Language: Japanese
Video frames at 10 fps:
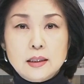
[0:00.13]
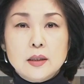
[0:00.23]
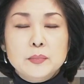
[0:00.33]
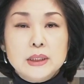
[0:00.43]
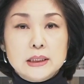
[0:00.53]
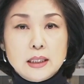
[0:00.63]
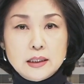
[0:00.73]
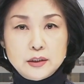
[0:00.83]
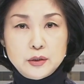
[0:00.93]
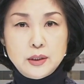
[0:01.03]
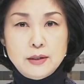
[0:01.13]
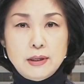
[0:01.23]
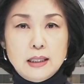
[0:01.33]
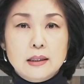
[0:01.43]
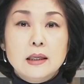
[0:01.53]
ミシガン州で
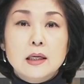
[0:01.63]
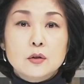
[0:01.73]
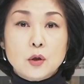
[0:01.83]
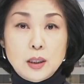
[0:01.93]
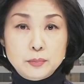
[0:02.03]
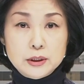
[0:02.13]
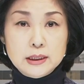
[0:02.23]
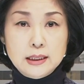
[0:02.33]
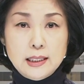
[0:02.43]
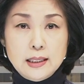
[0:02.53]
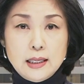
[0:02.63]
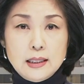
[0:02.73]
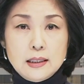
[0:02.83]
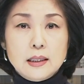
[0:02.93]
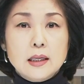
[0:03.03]
はトランプ陣営
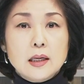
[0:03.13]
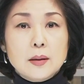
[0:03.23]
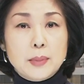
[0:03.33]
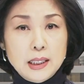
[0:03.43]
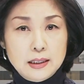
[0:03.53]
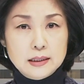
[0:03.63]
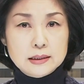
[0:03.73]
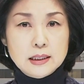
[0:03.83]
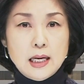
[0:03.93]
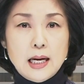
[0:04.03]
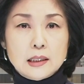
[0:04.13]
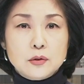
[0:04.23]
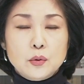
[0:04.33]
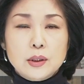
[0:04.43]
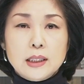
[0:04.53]
がバイデン氏が圧
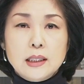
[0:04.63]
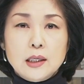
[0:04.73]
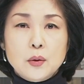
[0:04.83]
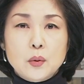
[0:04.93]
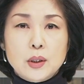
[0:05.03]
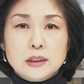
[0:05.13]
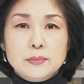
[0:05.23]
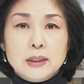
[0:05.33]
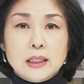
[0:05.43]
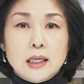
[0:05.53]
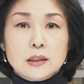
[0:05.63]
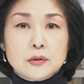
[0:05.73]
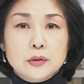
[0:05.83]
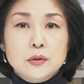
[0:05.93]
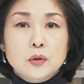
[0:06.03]
倒的な票を集めた
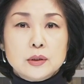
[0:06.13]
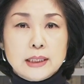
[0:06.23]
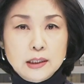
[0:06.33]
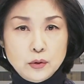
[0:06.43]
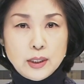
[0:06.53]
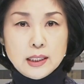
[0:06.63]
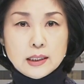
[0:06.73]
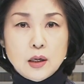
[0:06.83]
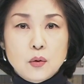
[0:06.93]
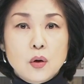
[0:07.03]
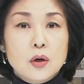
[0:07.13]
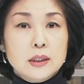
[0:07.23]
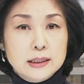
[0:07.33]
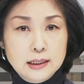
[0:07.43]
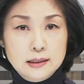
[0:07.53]
軍の選挙結果を
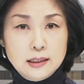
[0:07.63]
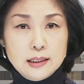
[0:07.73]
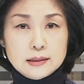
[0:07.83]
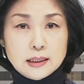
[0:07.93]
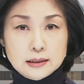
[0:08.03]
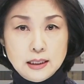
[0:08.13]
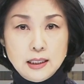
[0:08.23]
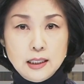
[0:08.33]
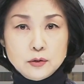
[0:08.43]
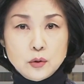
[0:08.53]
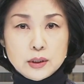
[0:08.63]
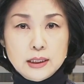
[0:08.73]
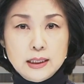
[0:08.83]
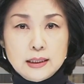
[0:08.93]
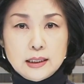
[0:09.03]
認定させない動き
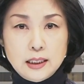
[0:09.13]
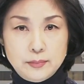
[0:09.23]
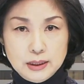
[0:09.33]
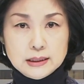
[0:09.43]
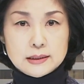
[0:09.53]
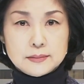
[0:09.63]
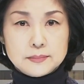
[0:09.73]
に出ています